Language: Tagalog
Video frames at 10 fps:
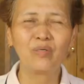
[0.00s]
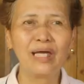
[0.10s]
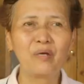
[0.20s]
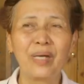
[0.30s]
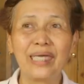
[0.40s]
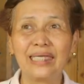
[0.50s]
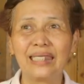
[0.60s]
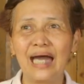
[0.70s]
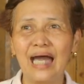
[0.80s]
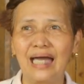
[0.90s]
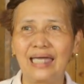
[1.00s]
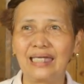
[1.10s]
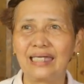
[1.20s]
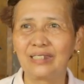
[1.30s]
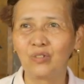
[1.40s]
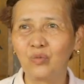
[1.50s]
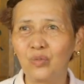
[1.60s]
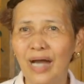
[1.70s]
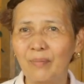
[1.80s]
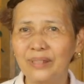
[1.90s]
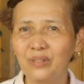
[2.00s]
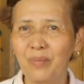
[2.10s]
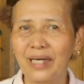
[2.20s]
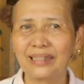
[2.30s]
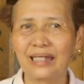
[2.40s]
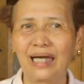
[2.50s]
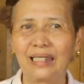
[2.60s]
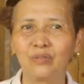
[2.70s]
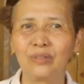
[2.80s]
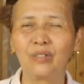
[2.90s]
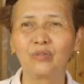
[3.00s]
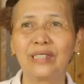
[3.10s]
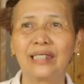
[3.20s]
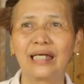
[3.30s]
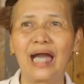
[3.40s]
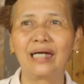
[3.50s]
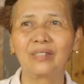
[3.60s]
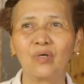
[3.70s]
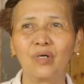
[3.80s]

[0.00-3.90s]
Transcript: lang, mahina. Eh, nung habang tumatagal, unti-unti nagkakaroon